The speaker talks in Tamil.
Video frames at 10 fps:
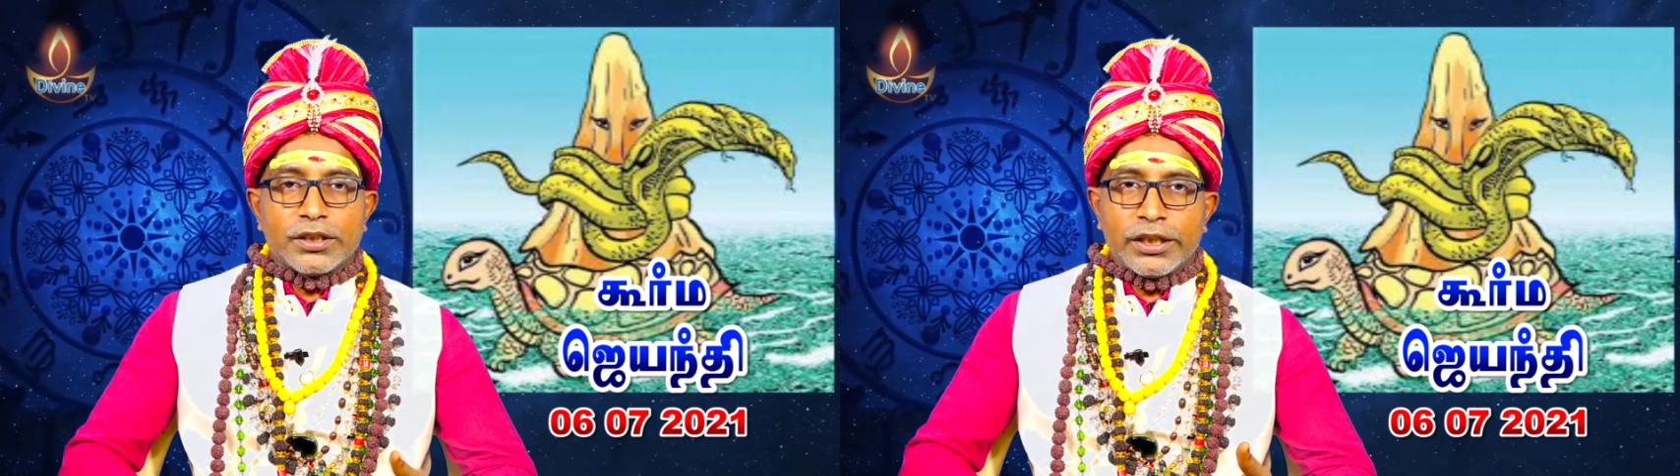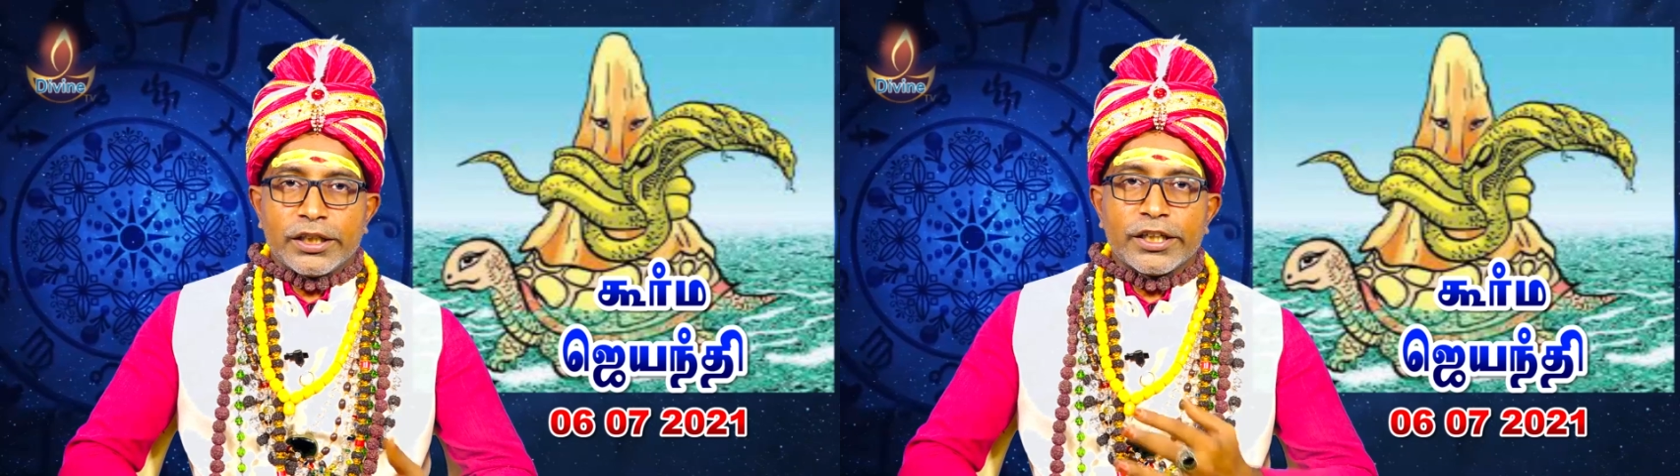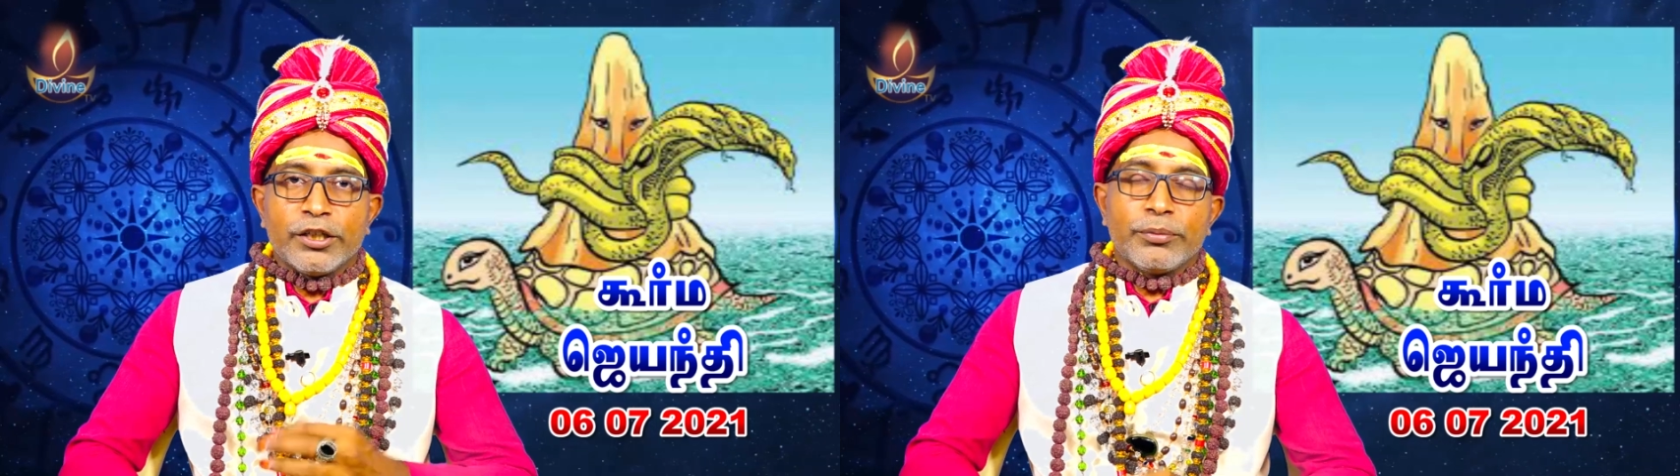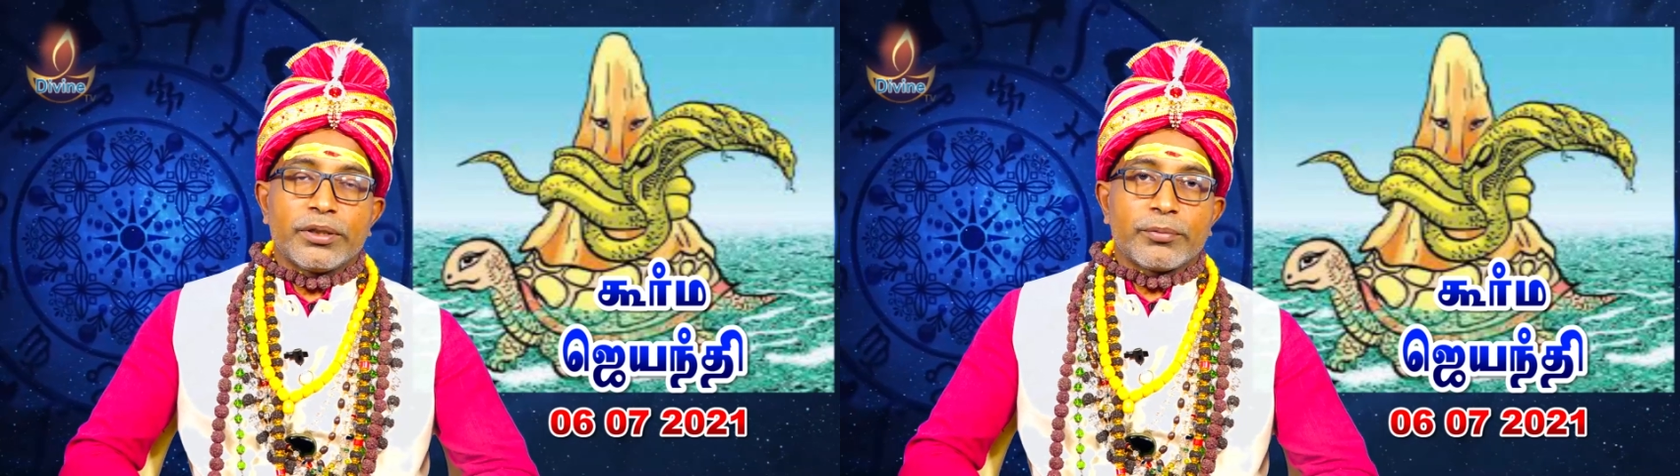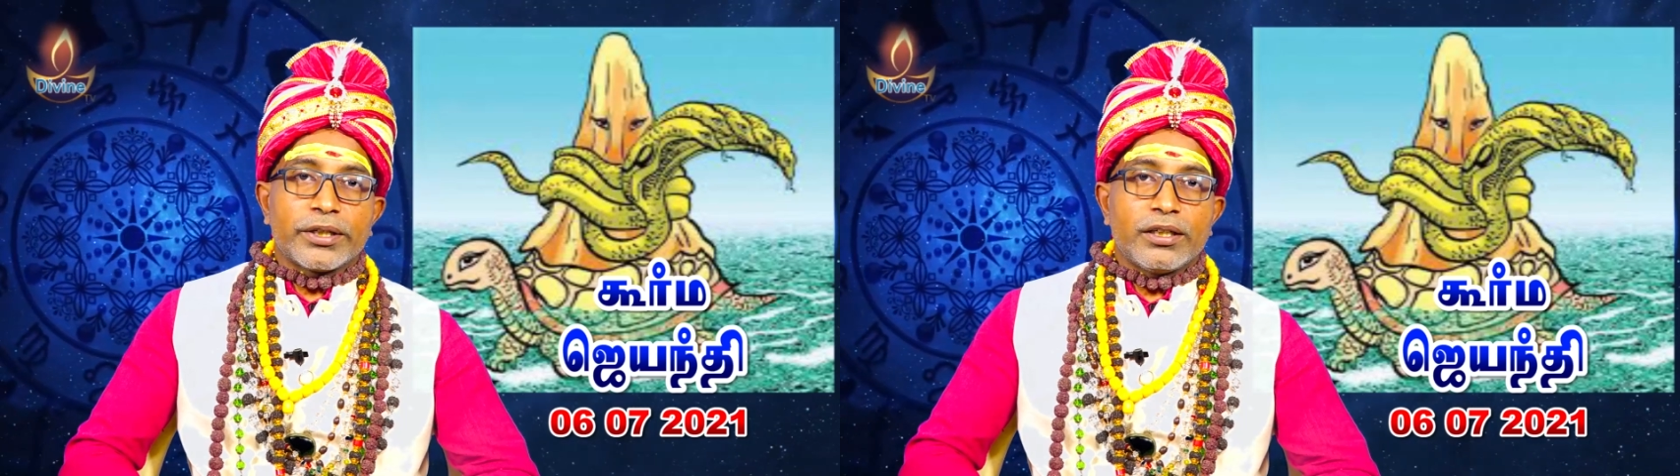நீங்கள்
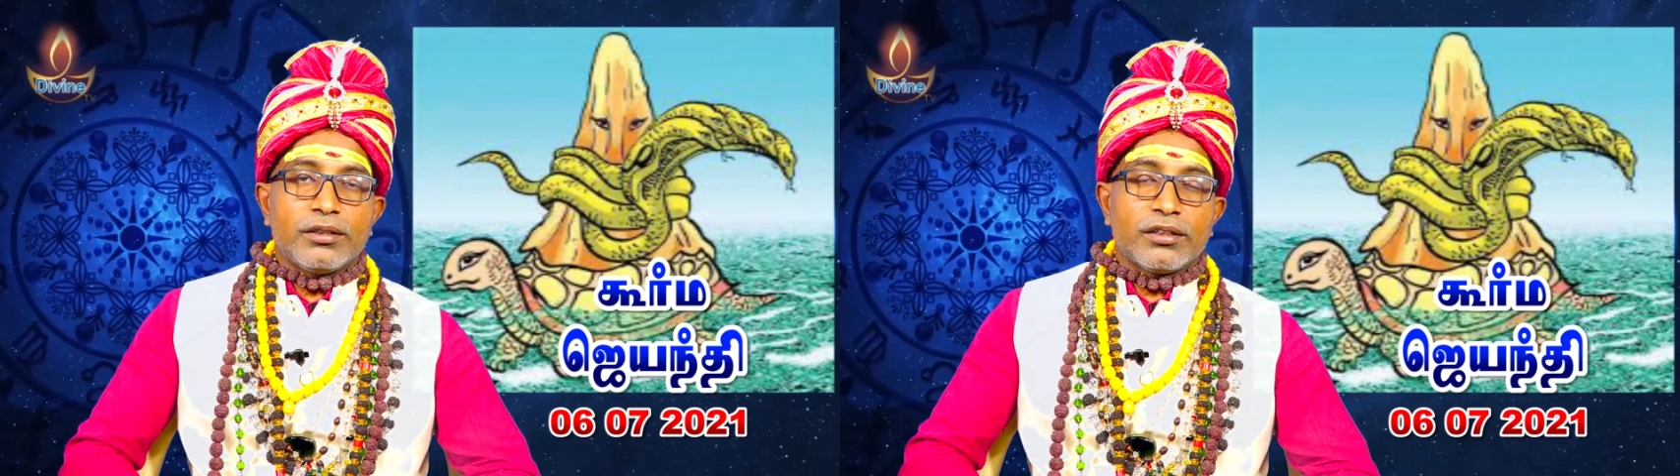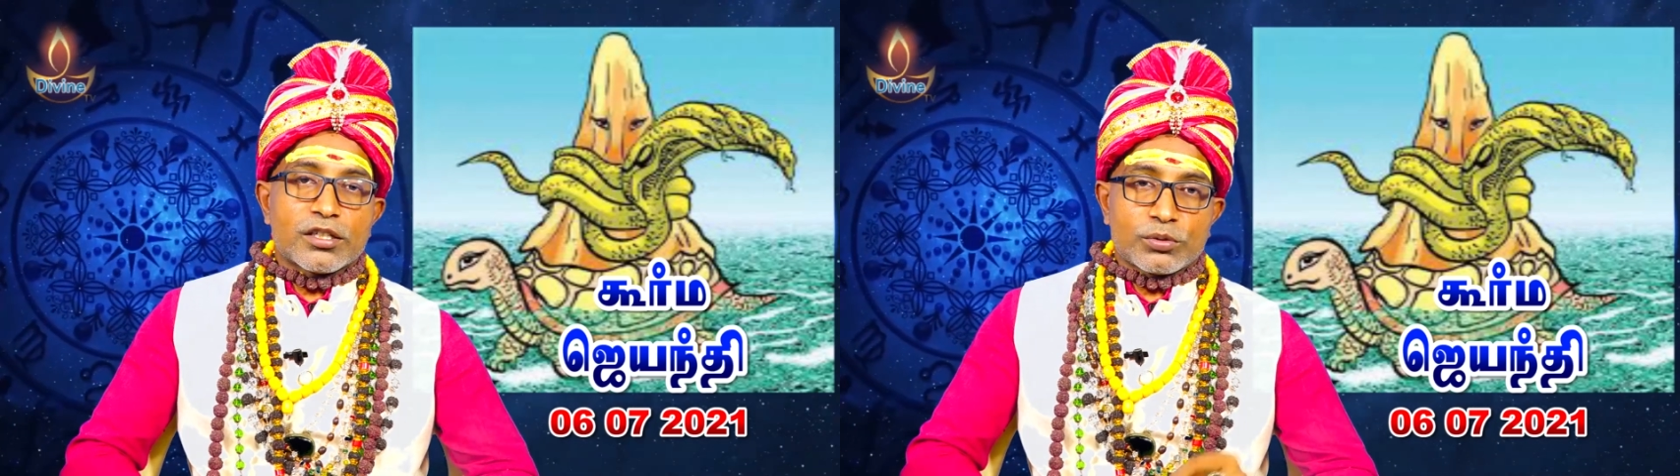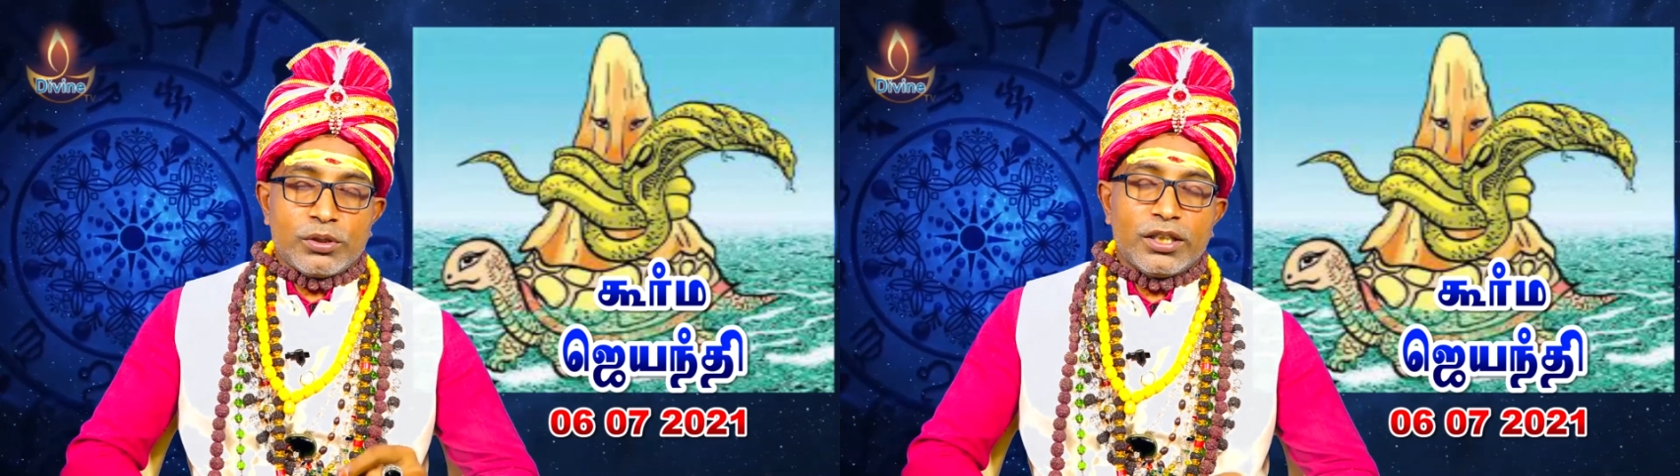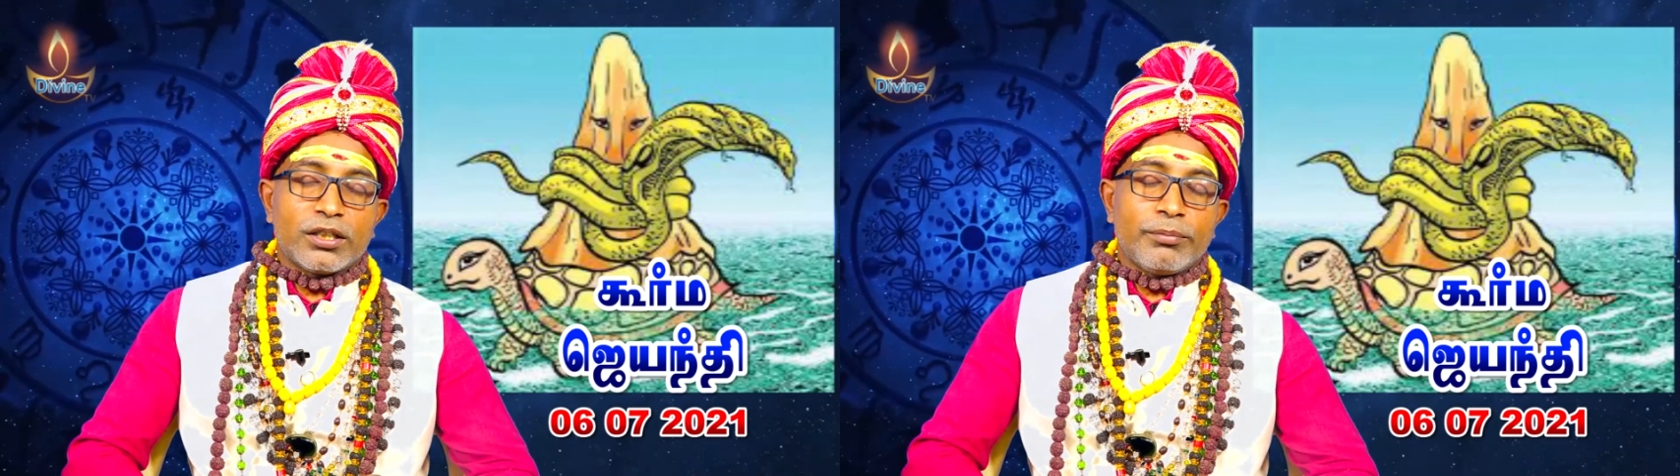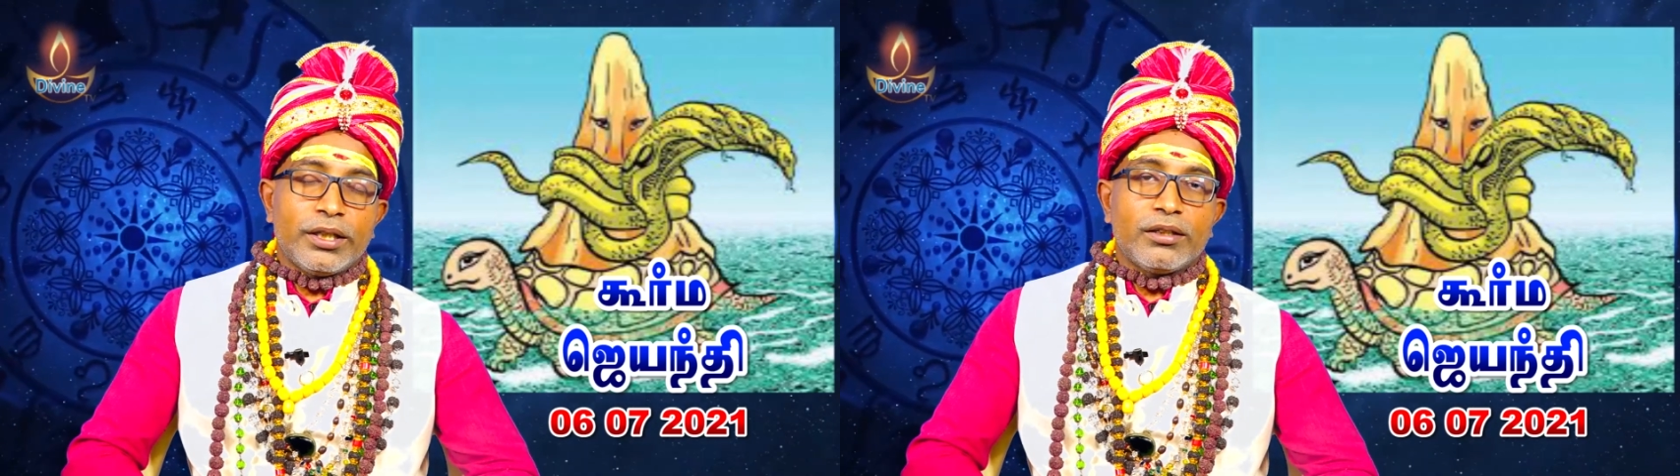கேட்டுப்பட்டிருப்பீங்க நான் சொன்னது
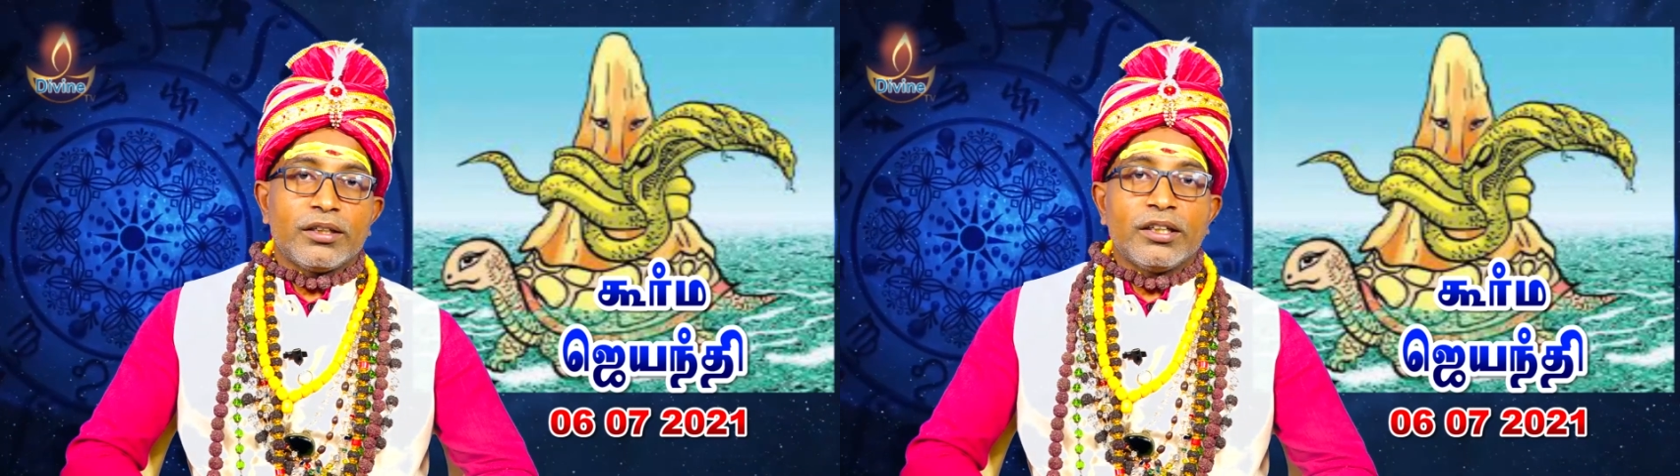கம்மி